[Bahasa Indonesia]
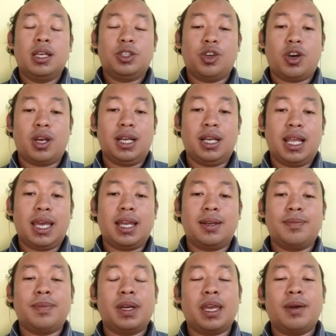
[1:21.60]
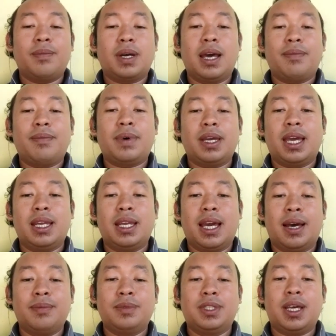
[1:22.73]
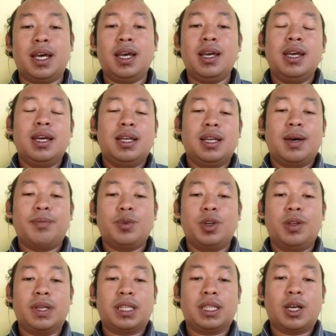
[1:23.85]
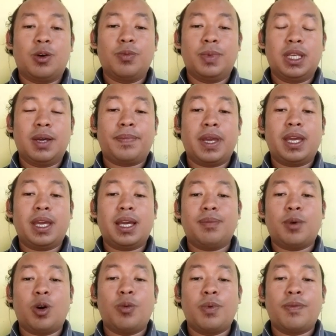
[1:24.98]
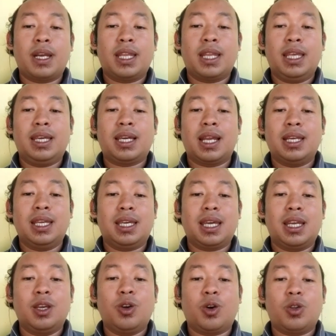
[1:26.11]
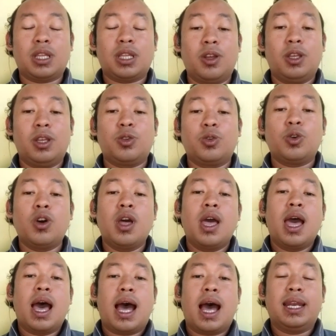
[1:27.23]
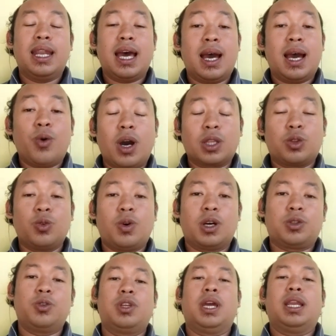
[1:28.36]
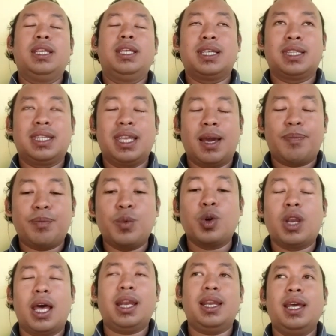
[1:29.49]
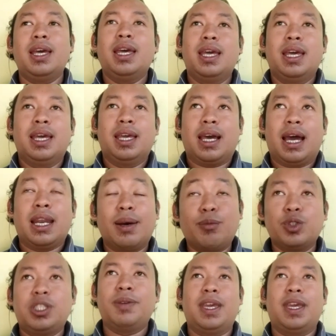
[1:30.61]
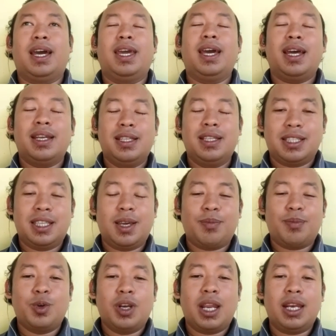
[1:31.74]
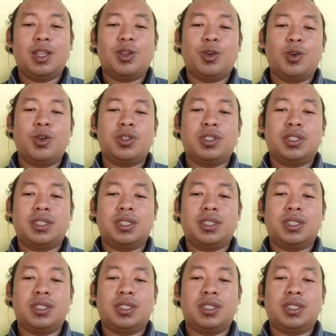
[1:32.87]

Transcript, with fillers: Seorang nelayan yang bernama Yani Hamzah, 65 tahun, menyampaikan bahwa memanen ikan nike di Gorontalo itu ada waktu-waktunya. Di setiap bulan ada musimnya ya. Di setiap bulan itu